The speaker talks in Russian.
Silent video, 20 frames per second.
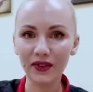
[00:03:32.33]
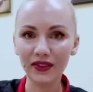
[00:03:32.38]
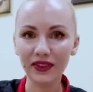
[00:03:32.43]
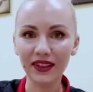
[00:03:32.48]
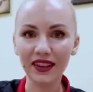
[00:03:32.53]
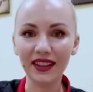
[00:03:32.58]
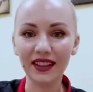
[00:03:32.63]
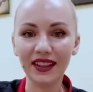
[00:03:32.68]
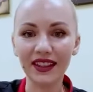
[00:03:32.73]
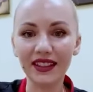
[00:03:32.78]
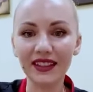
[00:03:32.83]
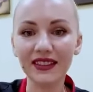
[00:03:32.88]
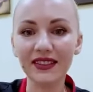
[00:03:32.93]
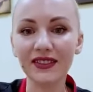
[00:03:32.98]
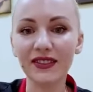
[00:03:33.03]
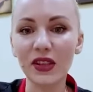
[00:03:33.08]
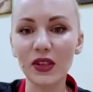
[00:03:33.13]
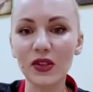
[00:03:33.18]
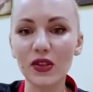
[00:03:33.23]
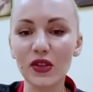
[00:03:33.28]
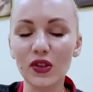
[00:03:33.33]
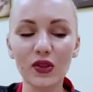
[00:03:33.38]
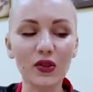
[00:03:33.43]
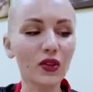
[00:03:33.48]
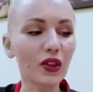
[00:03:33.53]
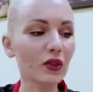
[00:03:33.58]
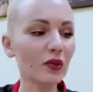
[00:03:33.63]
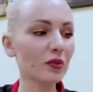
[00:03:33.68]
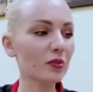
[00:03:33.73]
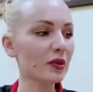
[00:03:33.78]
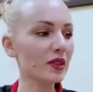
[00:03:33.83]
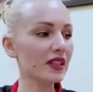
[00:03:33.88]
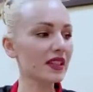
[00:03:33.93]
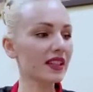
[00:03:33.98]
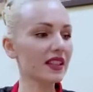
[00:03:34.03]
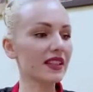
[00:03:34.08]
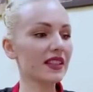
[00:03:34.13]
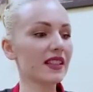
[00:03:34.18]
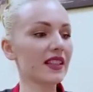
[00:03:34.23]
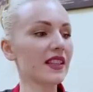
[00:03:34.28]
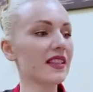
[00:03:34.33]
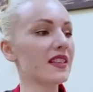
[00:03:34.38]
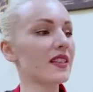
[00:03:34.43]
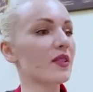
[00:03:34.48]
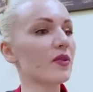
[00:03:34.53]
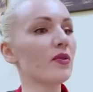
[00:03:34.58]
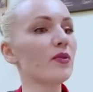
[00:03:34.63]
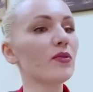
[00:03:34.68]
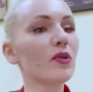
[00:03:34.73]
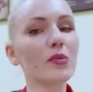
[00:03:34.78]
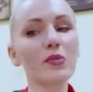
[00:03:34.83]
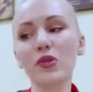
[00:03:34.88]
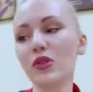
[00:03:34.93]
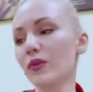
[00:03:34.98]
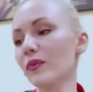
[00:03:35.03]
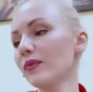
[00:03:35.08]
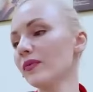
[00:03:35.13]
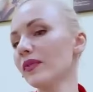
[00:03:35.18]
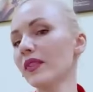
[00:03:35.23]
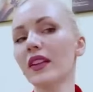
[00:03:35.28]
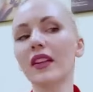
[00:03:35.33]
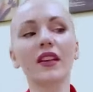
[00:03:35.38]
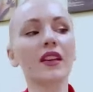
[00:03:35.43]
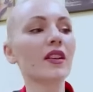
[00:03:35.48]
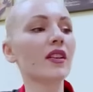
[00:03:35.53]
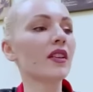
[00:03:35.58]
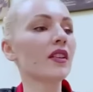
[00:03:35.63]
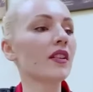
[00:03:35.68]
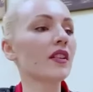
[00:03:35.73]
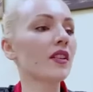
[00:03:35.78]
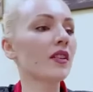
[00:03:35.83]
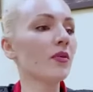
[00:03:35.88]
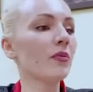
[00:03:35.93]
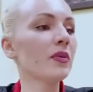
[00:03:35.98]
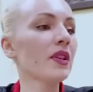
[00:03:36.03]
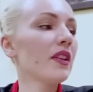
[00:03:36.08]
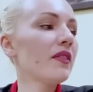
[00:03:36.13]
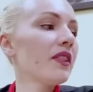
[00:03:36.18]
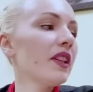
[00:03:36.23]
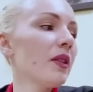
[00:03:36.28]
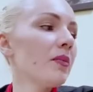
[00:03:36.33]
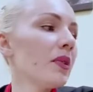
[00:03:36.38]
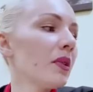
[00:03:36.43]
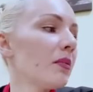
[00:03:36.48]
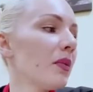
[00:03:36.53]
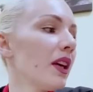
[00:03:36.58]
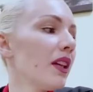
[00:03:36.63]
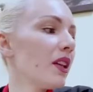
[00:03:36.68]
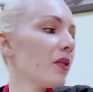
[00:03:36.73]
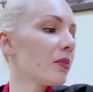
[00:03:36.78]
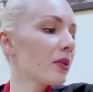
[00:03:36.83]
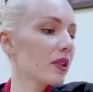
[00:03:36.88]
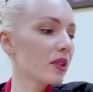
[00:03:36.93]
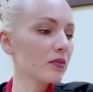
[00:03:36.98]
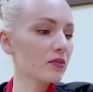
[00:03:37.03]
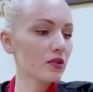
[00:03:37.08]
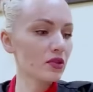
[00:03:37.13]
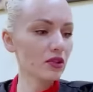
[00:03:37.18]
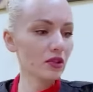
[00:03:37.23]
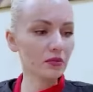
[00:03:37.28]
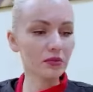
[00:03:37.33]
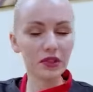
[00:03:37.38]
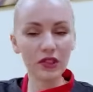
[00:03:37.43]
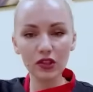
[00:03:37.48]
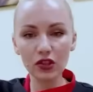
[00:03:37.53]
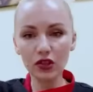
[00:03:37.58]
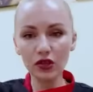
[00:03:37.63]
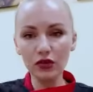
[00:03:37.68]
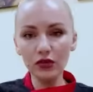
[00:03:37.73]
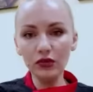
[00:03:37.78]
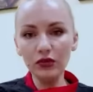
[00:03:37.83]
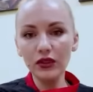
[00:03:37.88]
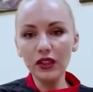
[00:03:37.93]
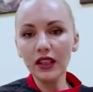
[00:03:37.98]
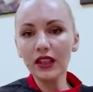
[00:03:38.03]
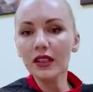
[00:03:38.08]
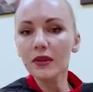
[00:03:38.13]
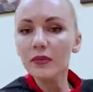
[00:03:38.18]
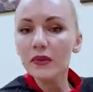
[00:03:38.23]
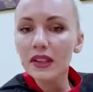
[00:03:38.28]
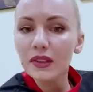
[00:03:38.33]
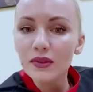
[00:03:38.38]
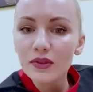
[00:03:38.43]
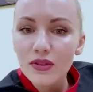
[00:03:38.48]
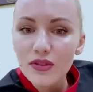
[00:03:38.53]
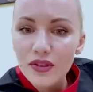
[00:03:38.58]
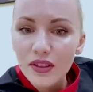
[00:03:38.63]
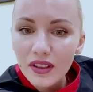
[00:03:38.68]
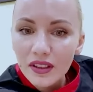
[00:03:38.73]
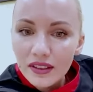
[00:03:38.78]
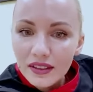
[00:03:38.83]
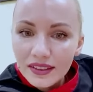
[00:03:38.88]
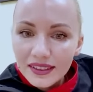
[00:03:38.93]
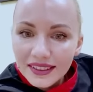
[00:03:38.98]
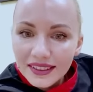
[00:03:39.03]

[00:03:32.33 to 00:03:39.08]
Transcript: Так, у нас еще народ присоединяется. Ну, в общем, у меня время мало, потому что мне ждут, да, и мне нужно...